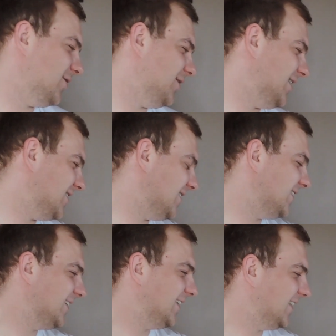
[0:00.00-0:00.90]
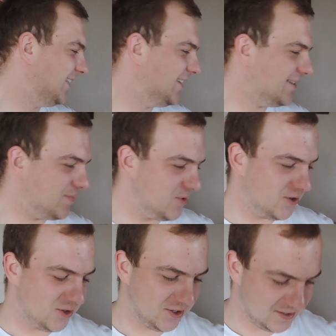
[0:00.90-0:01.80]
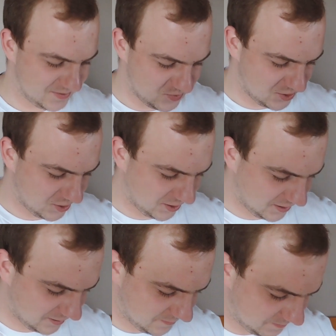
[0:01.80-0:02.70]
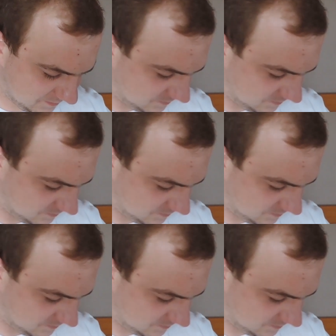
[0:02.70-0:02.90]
Cię kojarzę. Spokojnie, spokojnie.